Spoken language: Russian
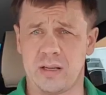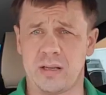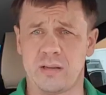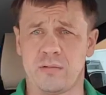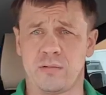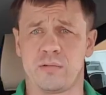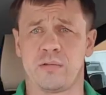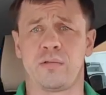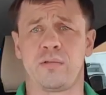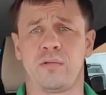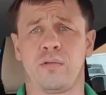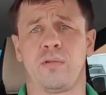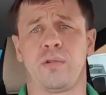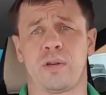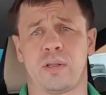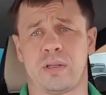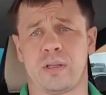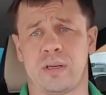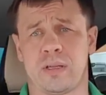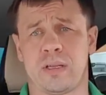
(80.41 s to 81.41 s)
как вот
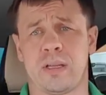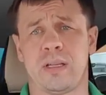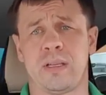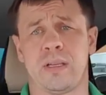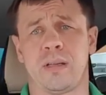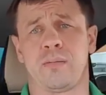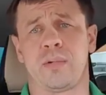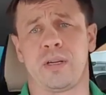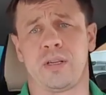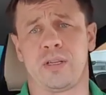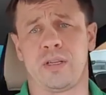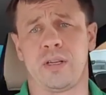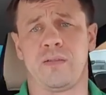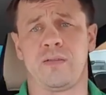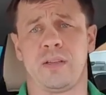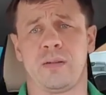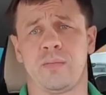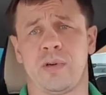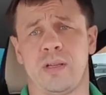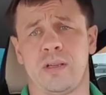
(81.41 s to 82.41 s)
доктор, да, не обращая
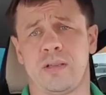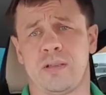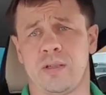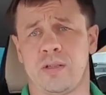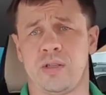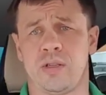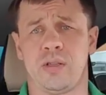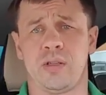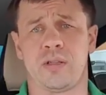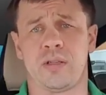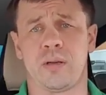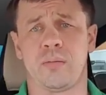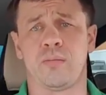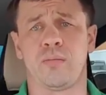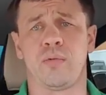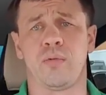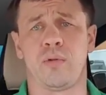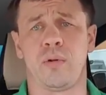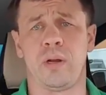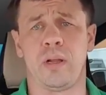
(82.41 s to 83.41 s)
внимания на чьи-то
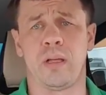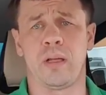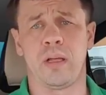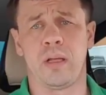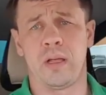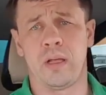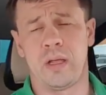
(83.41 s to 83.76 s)
боли.